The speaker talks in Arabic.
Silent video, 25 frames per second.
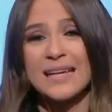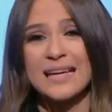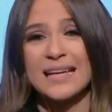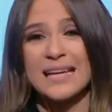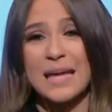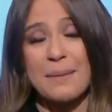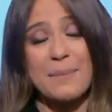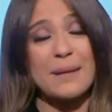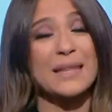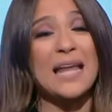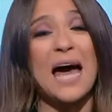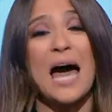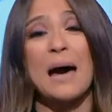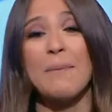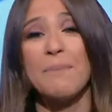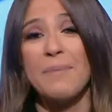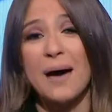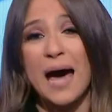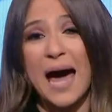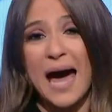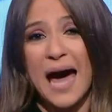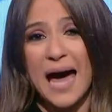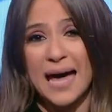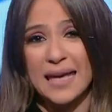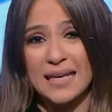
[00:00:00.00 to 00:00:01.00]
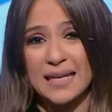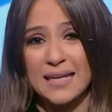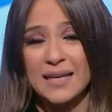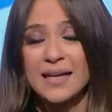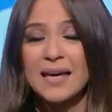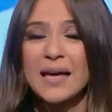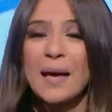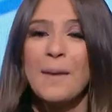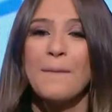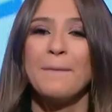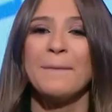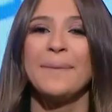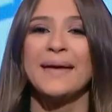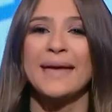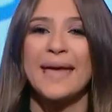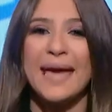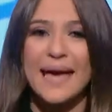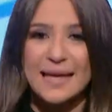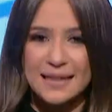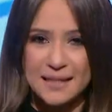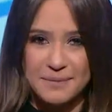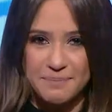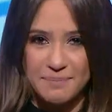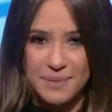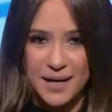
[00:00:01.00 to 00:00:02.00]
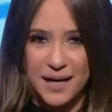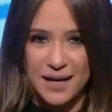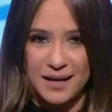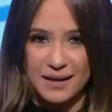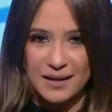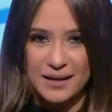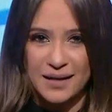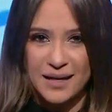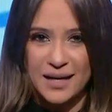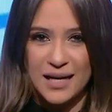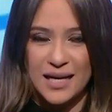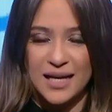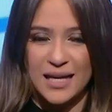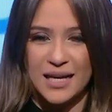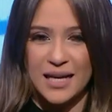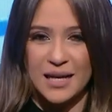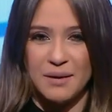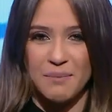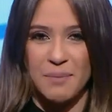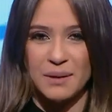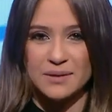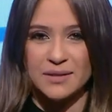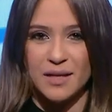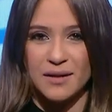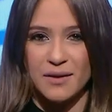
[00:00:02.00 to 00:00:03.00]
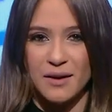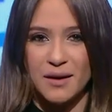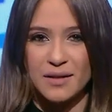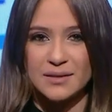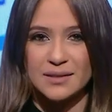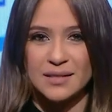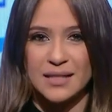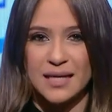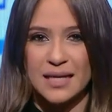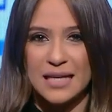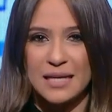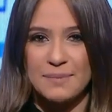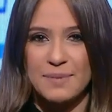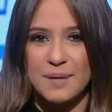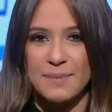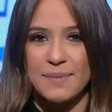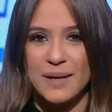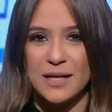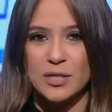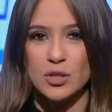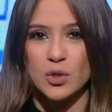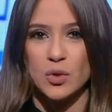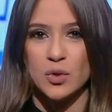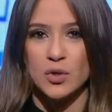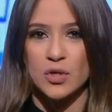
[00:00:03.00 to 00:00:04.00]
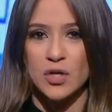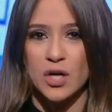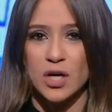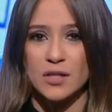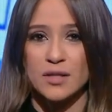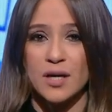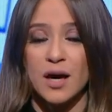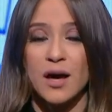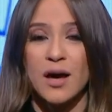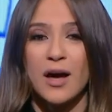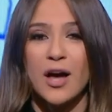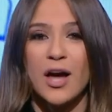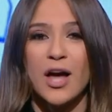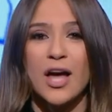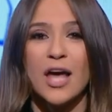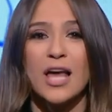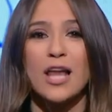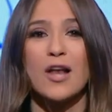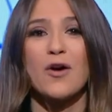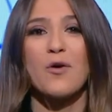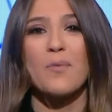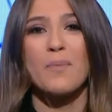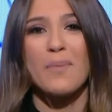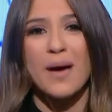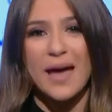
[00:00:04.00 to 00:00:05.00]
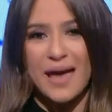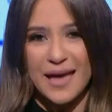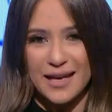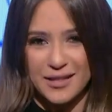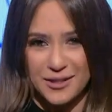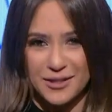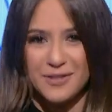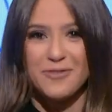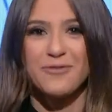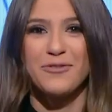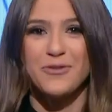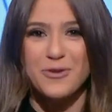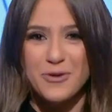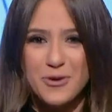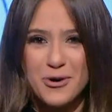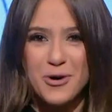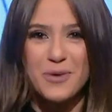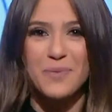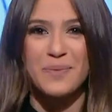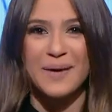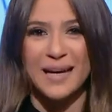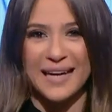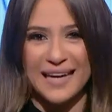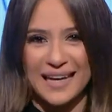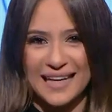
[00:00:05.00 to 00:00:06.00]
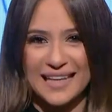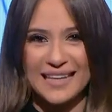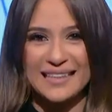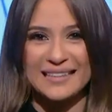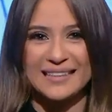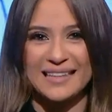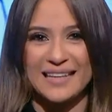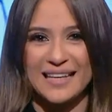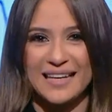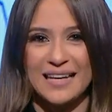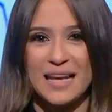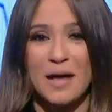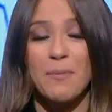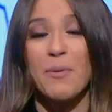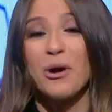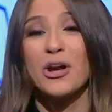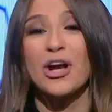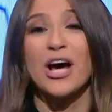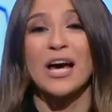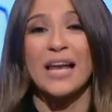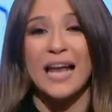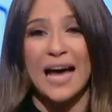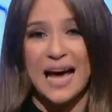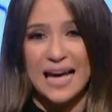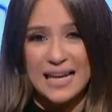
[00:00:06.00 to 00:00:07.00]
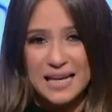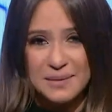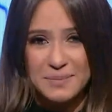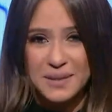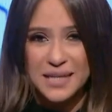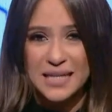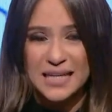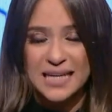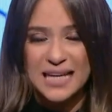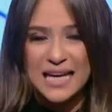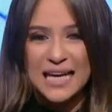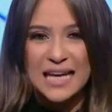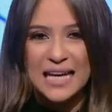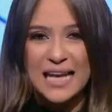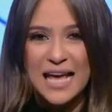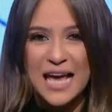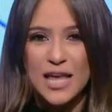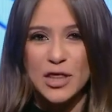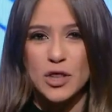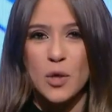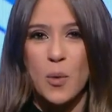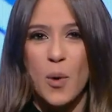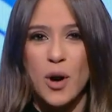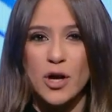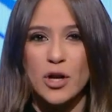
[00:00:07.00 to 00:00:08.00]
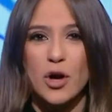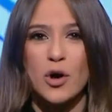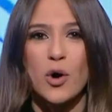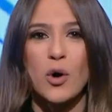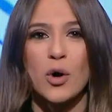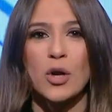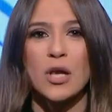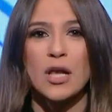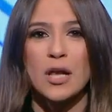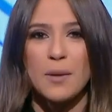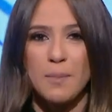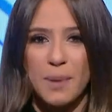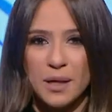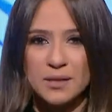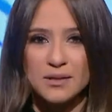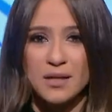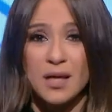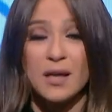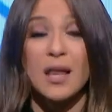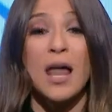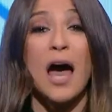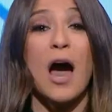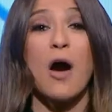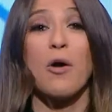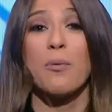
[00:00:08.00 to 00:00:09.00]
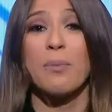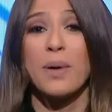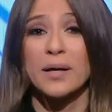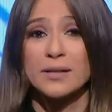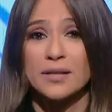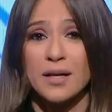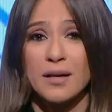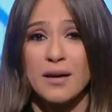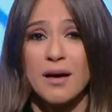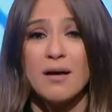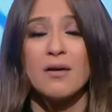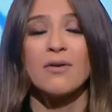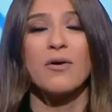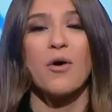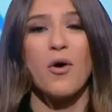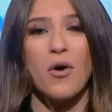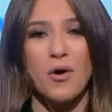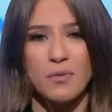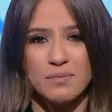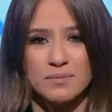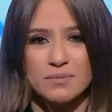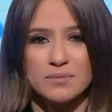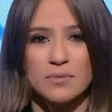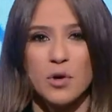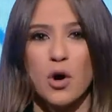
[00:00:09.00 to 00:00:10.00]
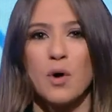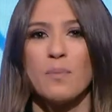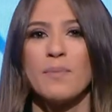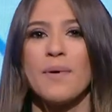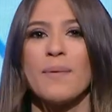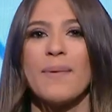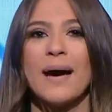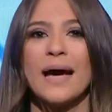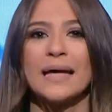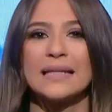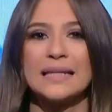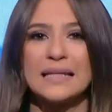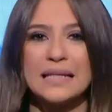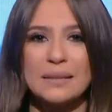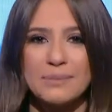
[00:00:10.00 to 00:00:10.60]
كمان حابه احيي بجانب بقى البطلات اللي بيمارسوا الرياضه الامهات في يوم عيد المراه العالمي لان ورا كل بطل او بطله ام ام بقى دي اللي